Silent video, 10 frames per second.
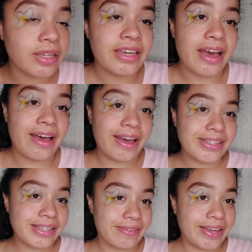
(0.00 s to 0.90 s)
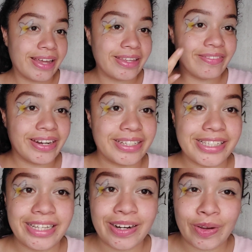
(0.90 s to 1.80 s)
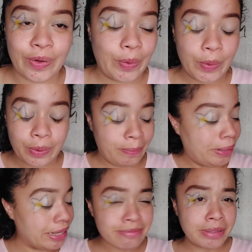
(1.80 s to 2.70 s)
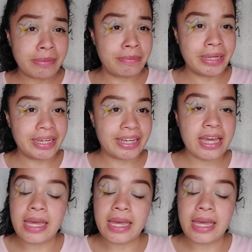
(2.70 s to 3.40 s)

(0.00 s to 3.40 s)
Ya se ve la diferencia del color. Ven, ven, ven.